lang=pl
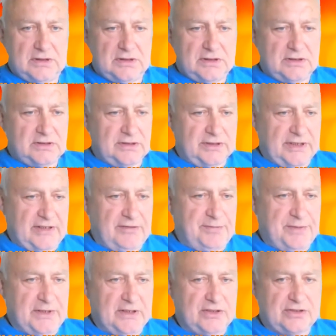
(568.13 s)
No
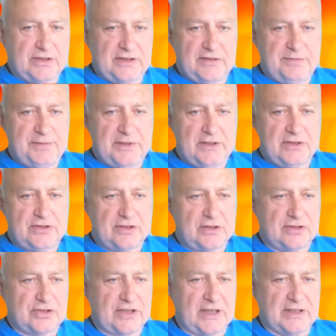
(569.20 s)
F5 to F5,
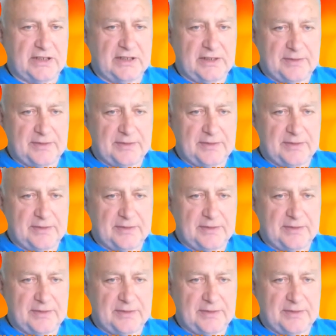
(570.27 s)
roszada.